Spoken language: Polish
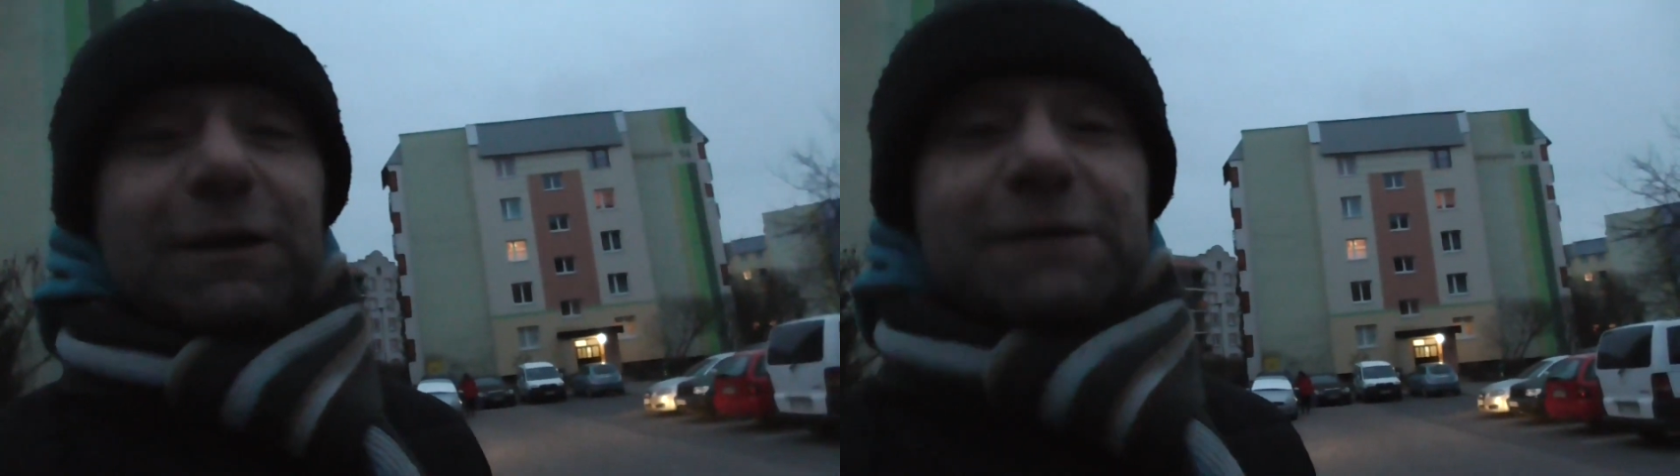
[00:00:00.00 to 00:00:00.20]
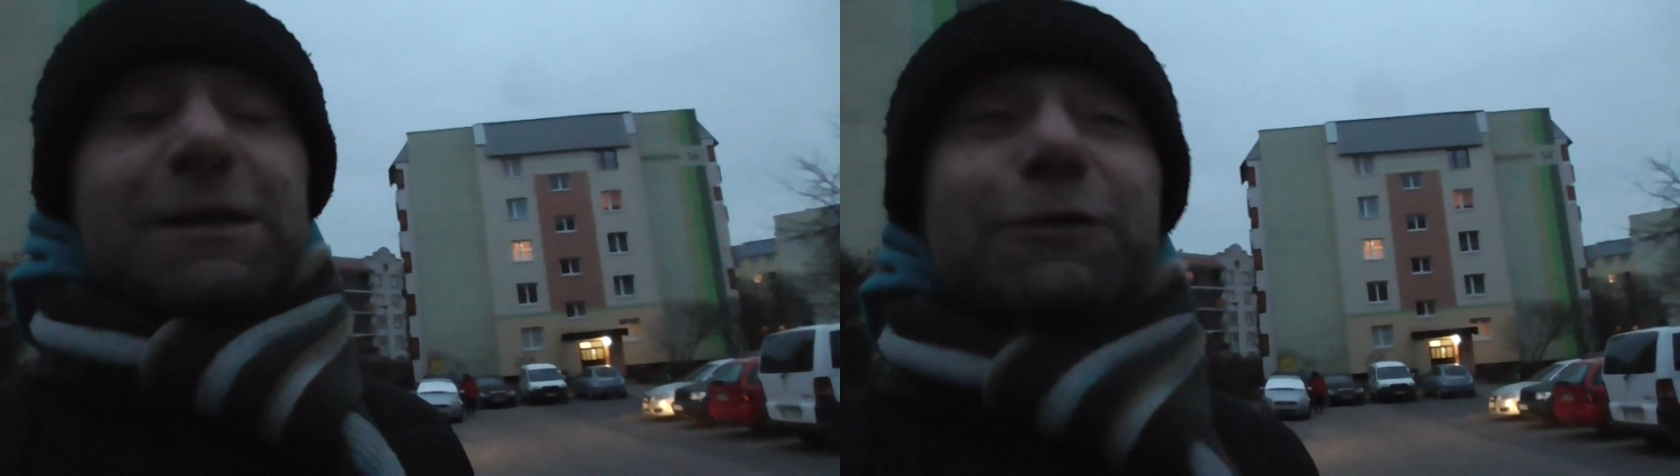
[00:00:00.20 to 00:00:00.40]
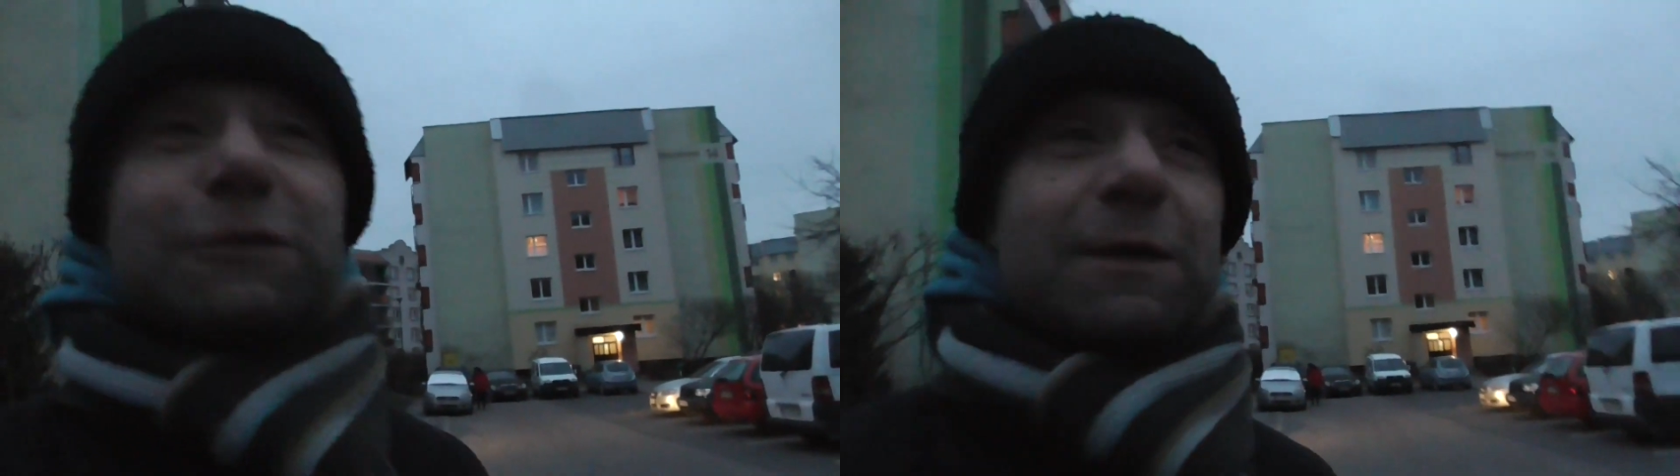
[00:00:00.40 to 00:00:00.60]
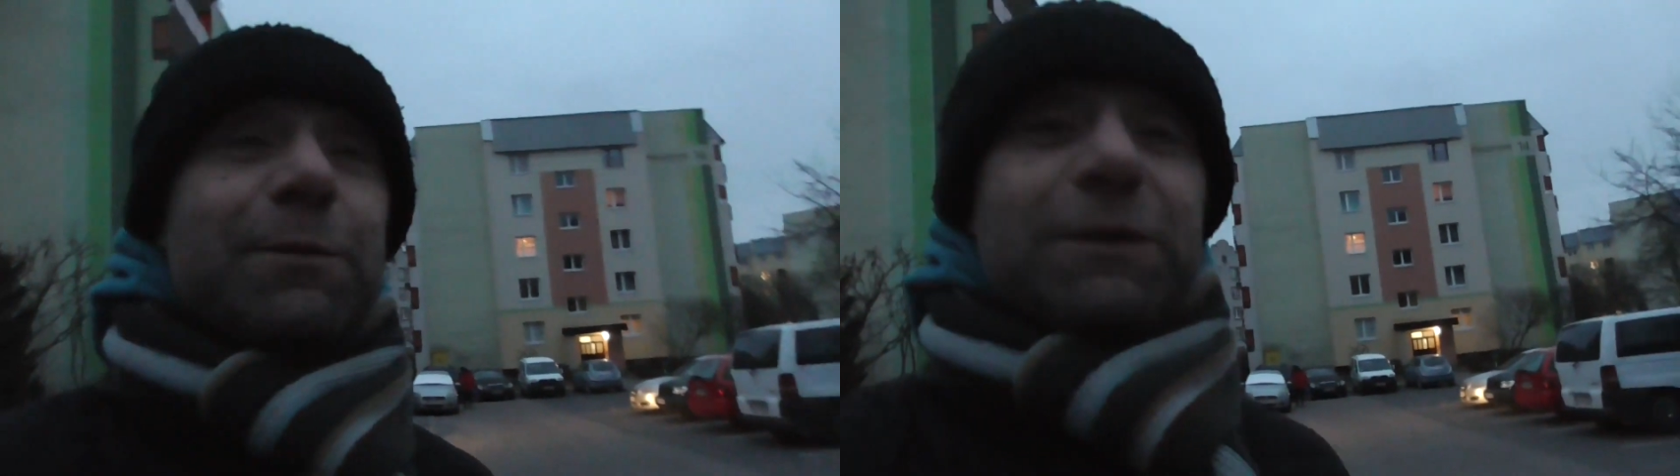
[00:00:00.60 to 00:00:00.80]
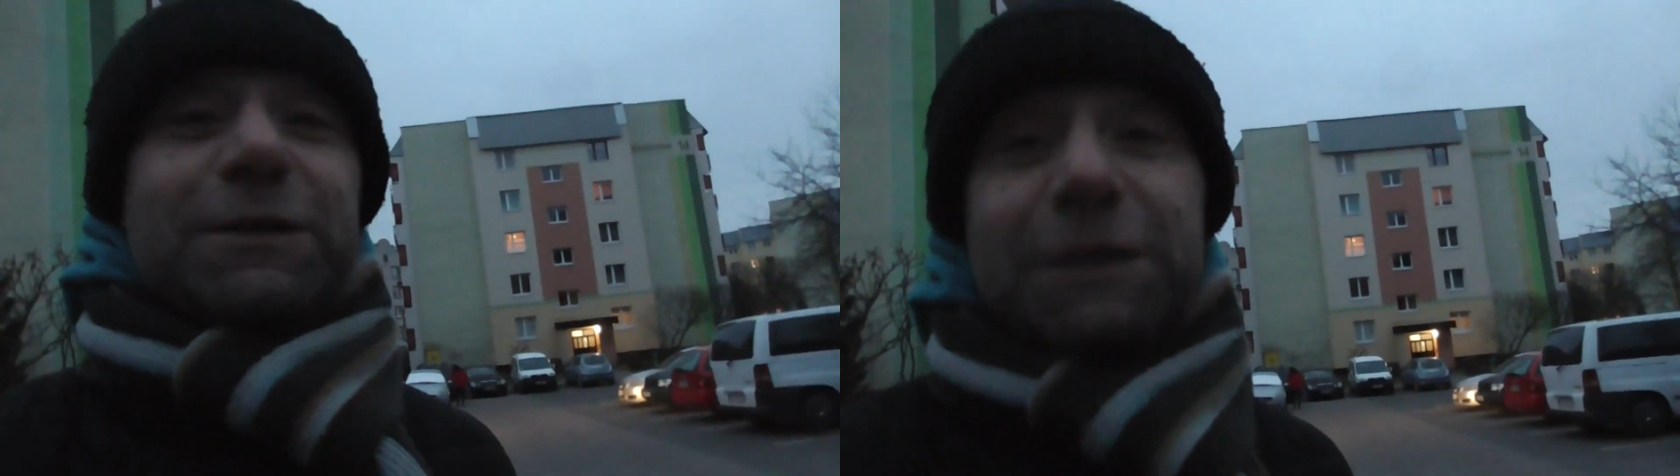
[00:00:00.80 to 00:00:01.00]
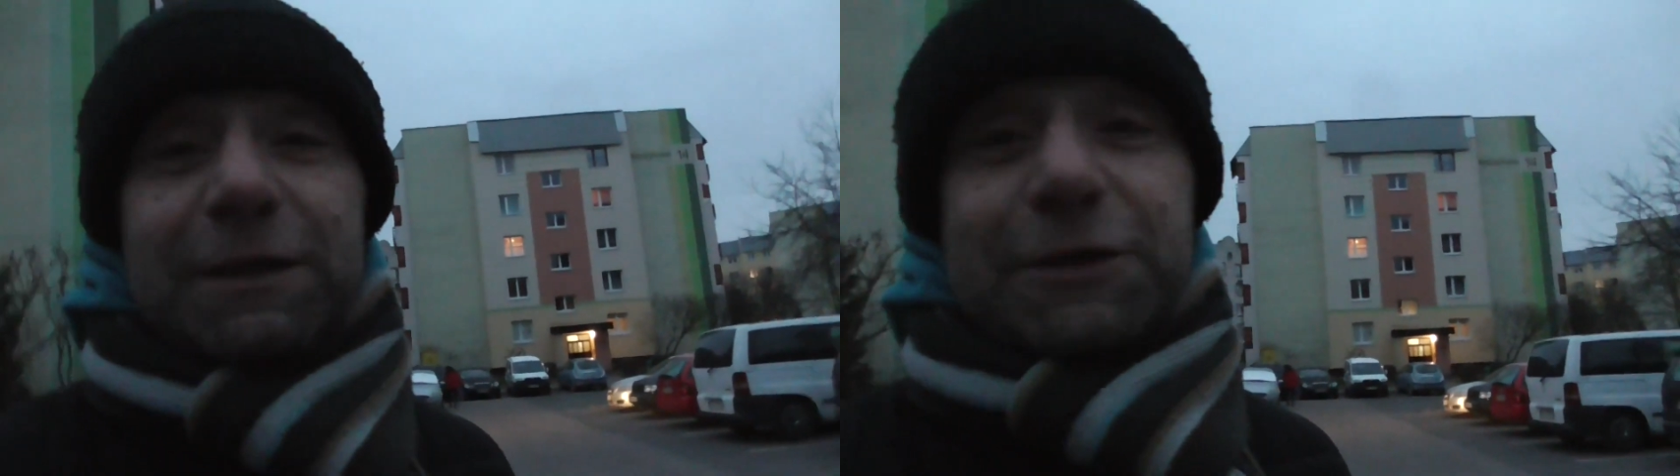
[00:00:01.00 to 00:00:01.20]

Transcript: i zaniósł na policję,